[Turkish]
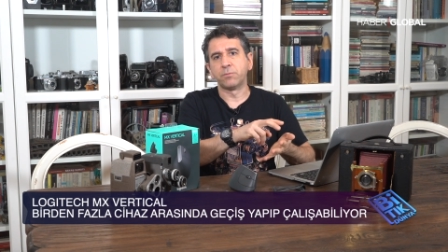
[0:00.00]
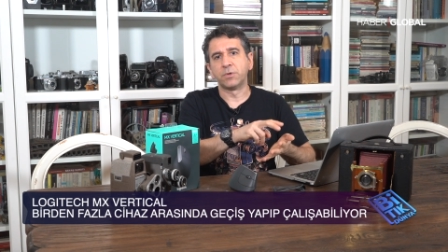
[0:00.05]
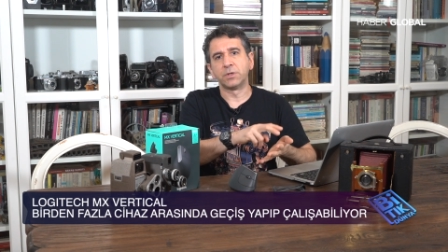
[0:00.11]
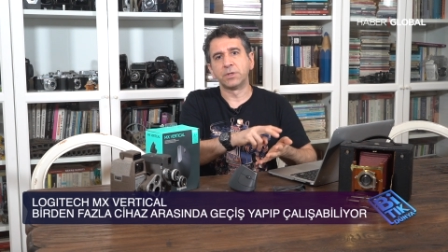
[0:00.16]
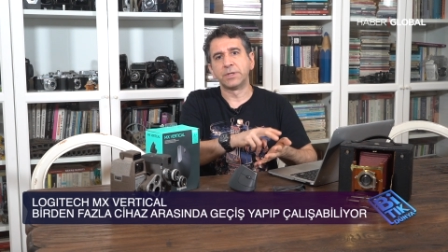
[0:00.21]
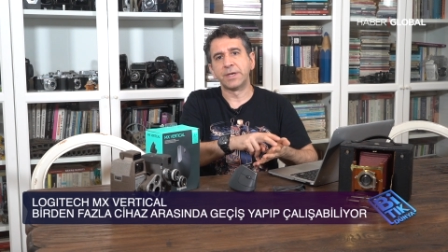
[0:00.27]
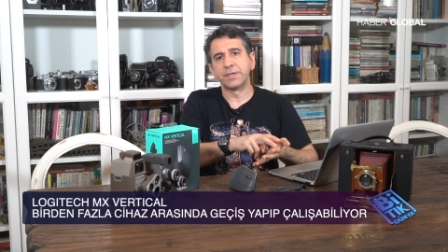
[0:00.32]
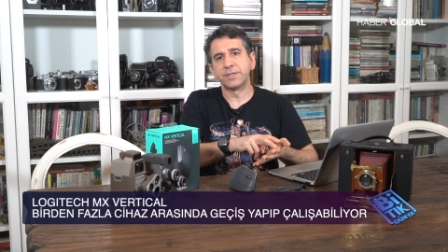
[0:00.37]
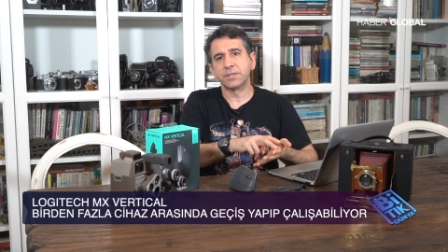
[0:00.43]

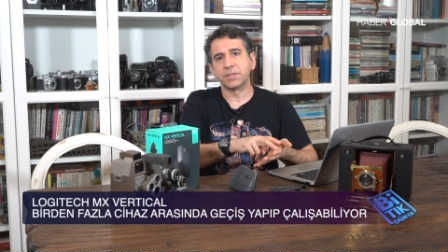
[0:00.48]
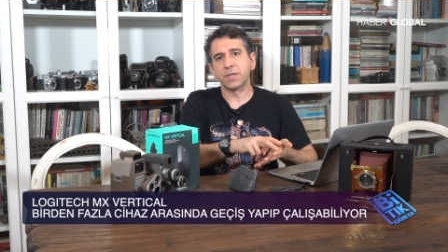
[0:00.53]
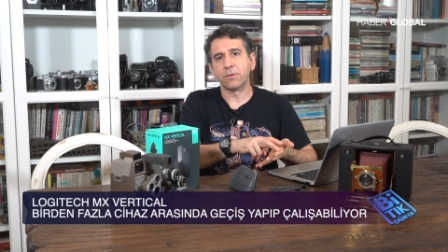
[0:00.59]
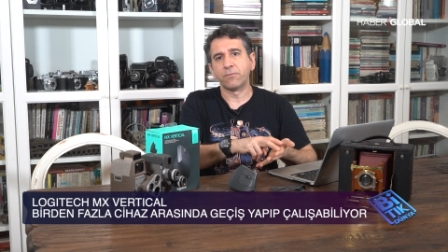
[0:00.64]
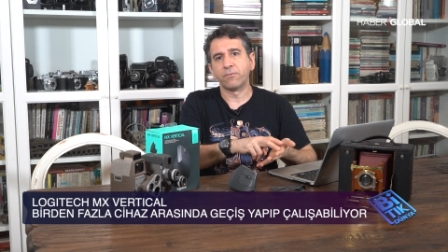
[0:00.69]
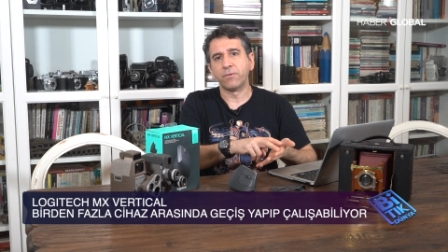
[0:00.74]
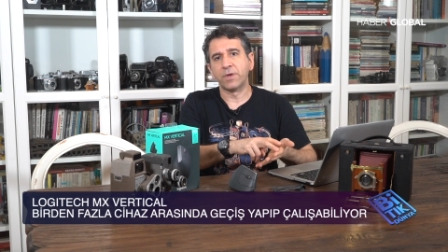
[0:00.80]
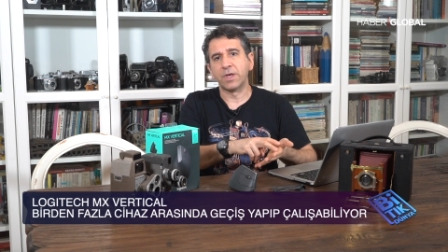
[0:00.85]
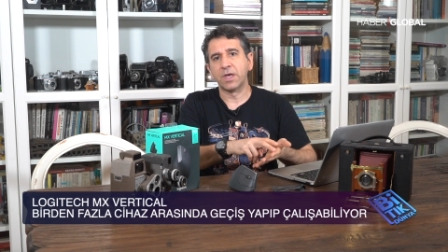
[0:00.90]
bir
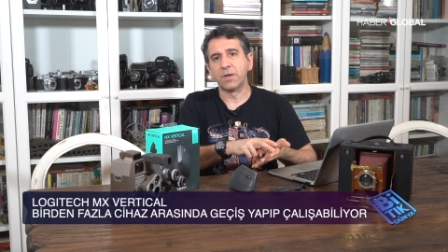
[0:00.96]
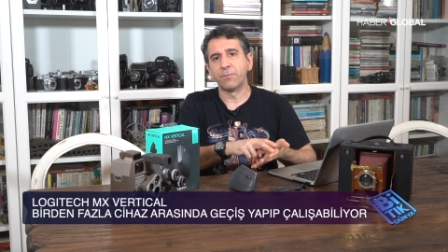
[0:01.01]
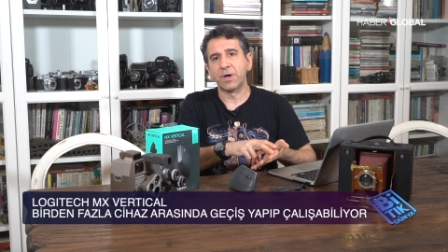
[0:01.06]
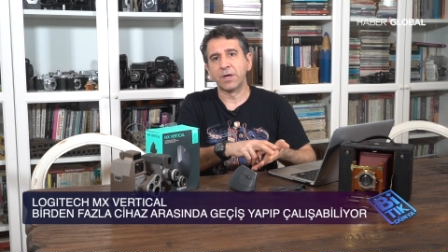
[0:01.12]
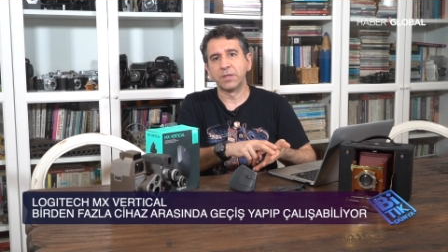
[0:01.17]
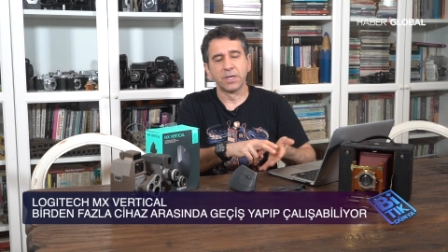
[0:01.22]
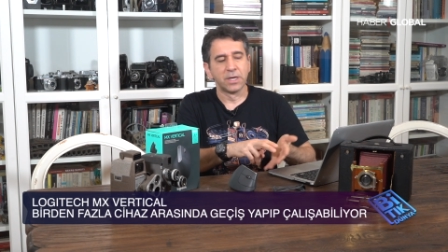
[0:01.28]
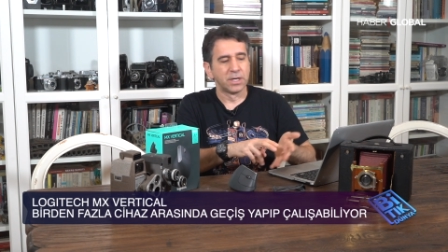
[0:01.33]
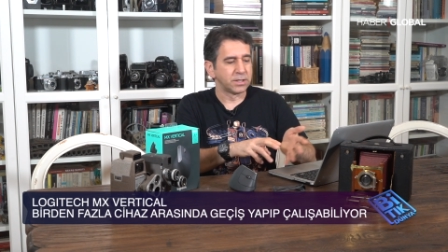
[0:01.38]
desktop ve
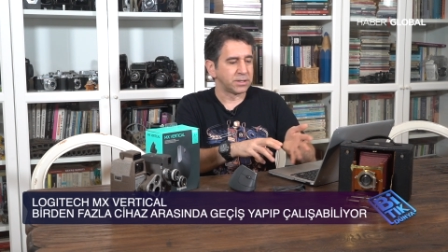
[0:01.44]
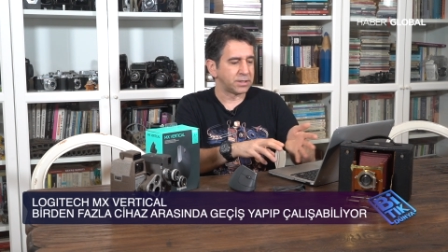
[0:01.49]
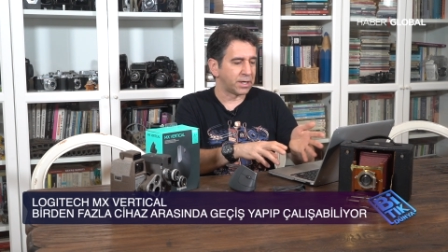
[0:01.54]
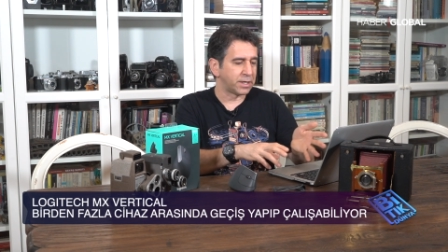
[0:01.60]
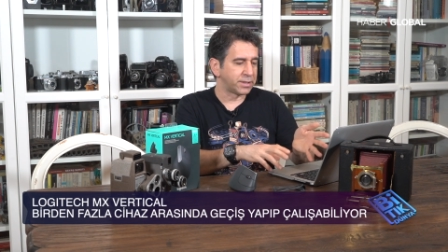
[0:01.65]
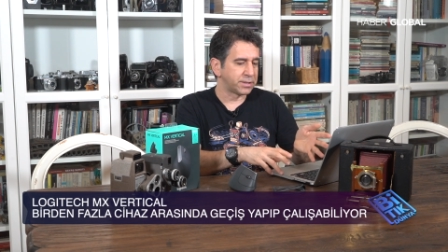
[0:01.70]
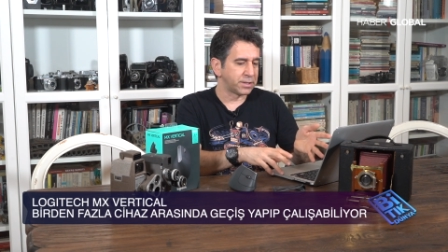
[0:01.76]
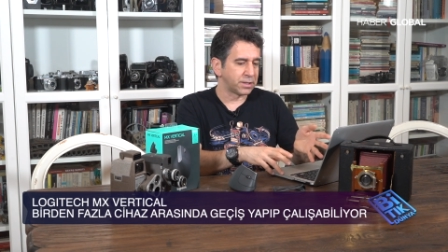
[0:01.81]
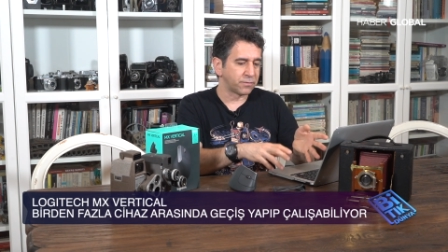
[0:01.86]
hemen
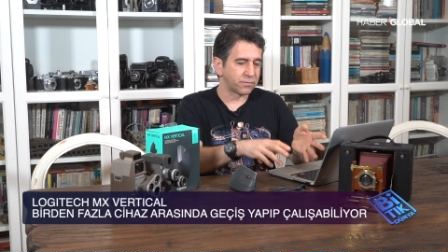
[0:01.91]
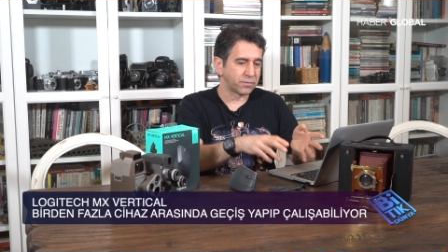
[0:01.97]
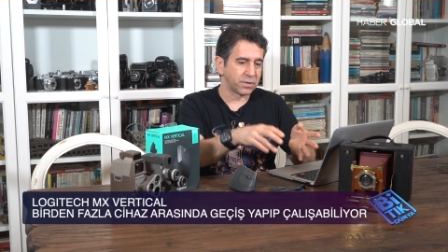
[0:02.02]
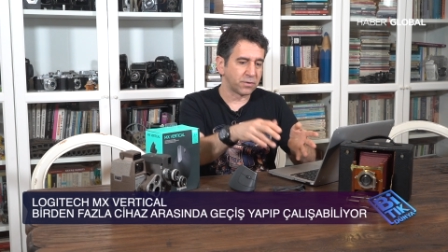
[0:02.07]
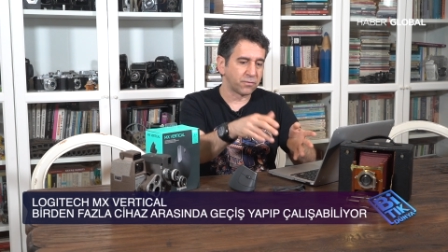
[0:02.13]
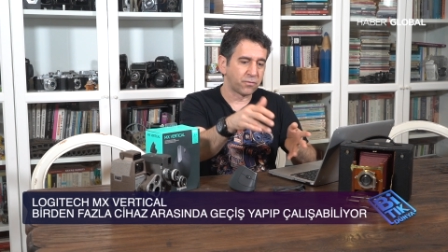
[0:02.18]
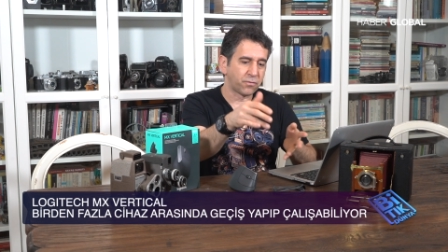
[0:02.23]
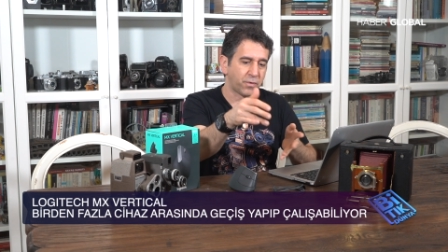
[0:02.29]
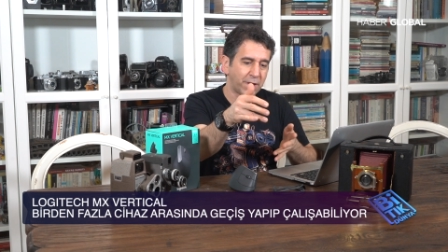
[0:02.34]
yan
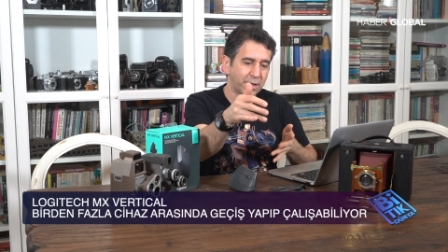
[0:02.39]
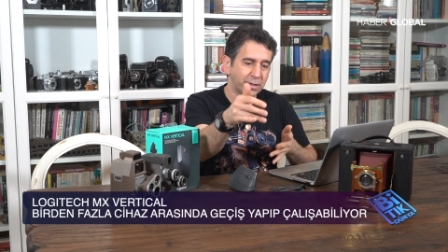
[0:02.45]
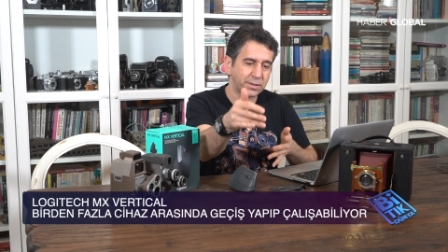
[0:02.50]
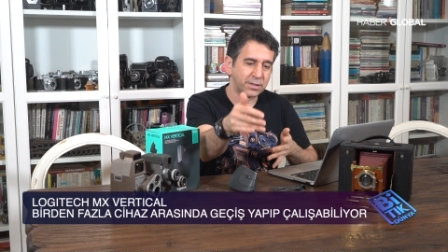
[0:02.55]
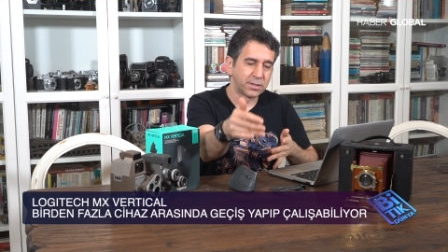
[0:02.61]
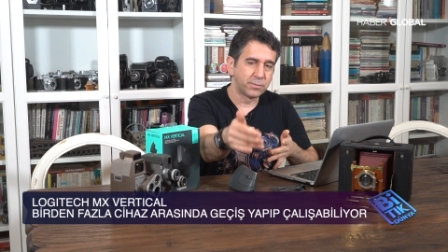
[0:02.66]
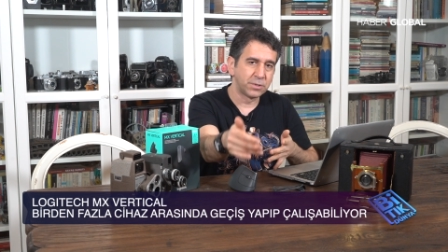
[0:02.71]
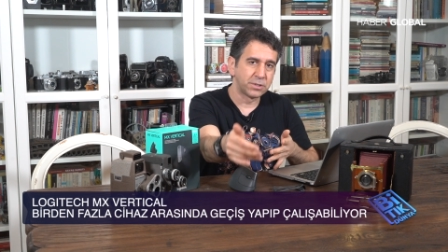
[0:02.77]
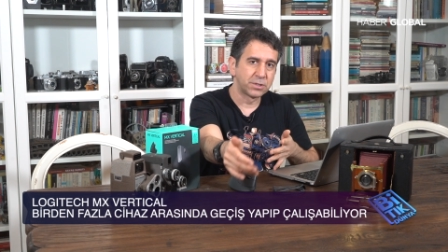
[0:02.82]
tarafında
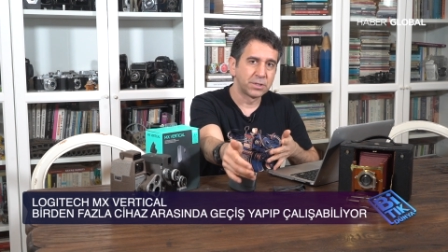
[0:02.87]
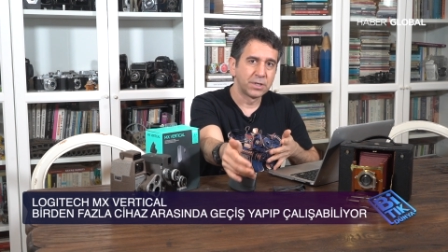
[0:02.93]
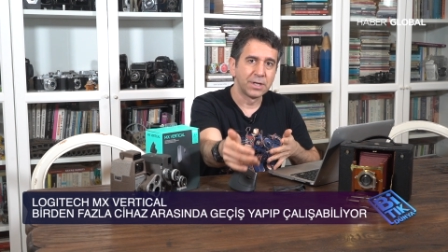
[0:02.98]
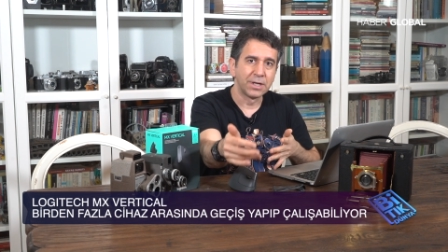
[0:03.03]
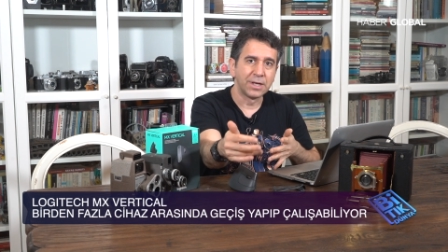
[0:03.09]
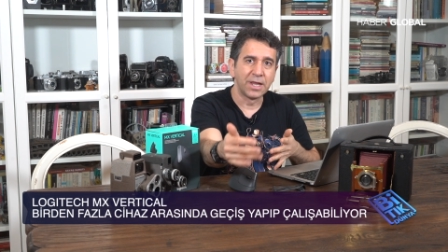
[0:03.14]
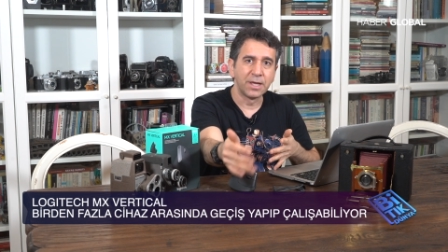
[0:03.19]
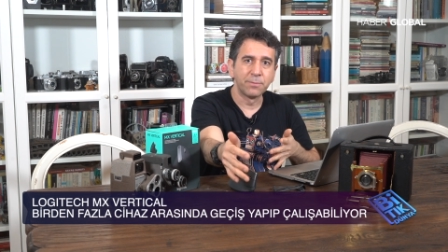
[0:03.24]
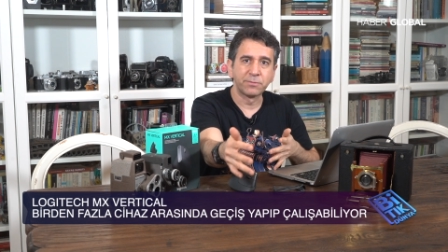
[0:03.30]
farklı bir
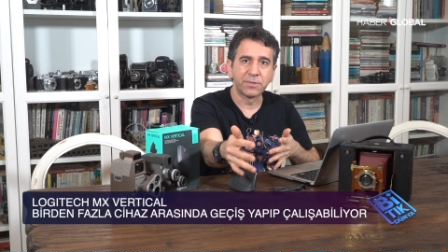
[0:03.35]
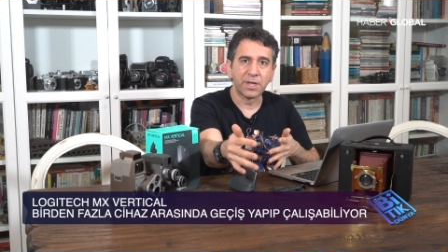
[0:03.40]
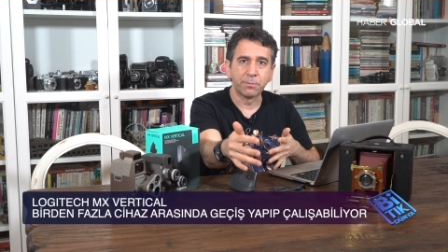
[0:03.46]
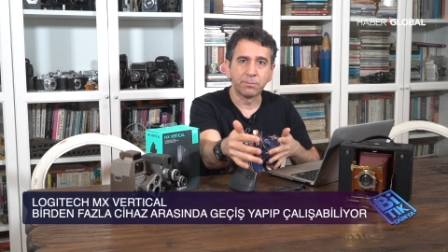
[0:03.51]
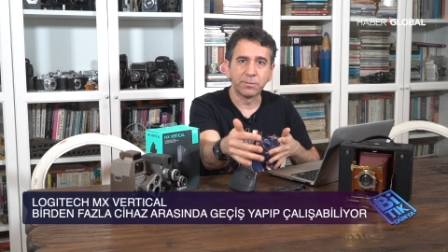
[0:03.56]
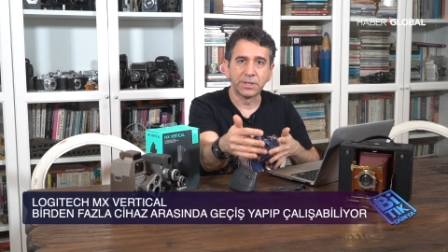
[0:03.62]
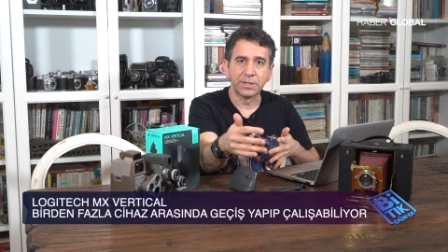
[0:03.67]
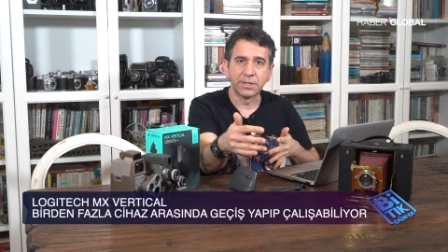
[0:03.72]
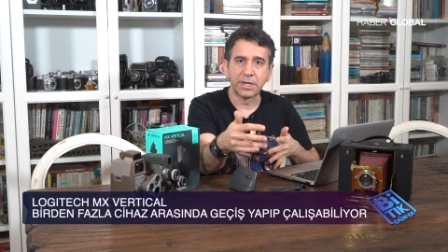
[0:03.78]

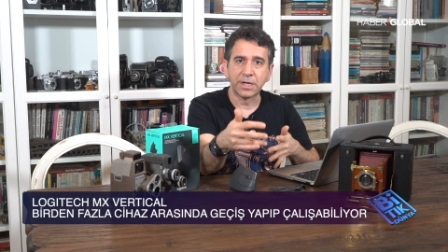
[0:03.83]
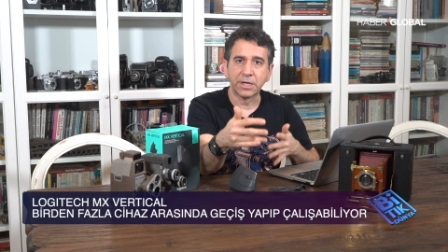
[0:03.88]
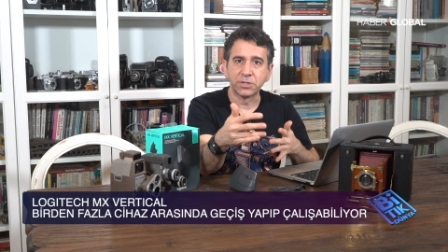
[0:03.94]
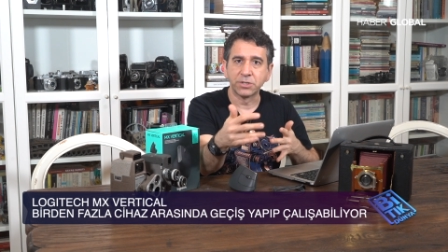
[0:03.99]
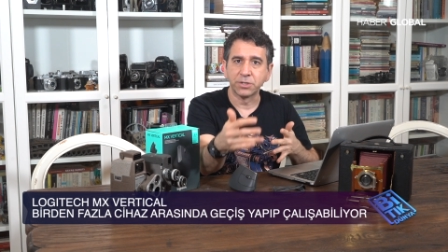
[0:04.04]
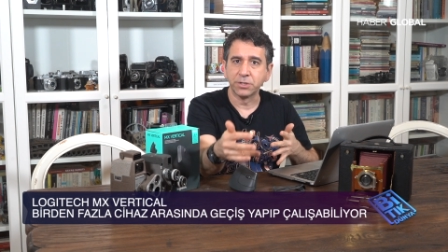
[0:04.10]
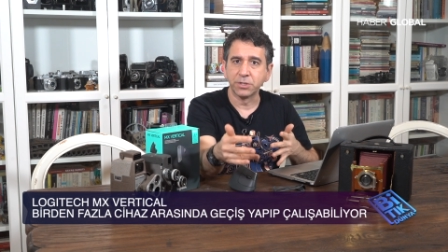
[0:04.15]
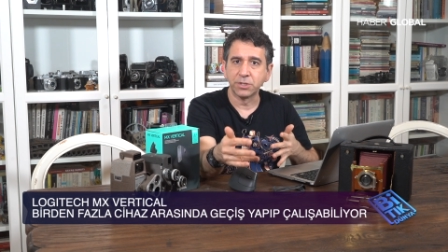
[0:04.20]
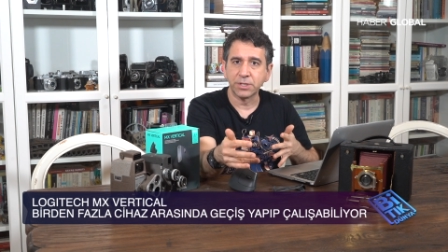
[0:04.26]
laptopla daha
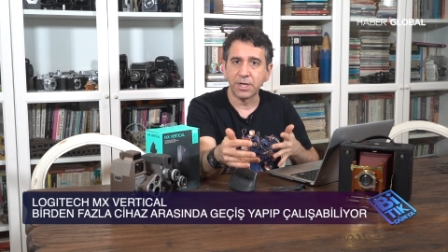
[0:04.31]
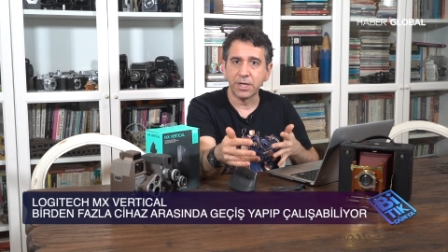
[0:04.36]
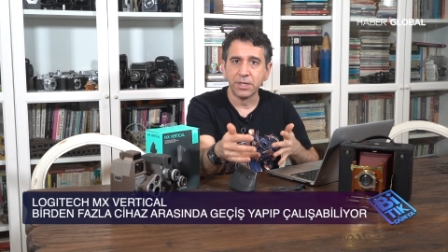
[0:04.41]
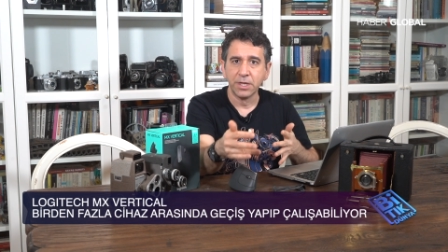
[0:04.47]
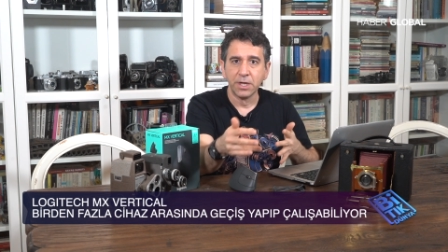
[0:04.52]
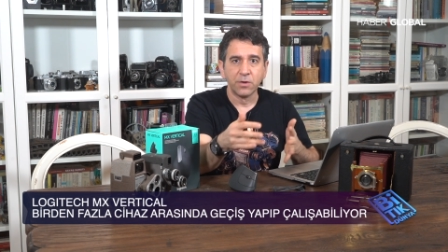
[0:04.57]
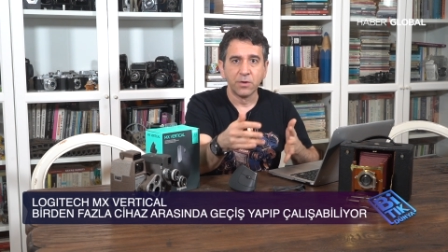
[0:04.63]
çalışan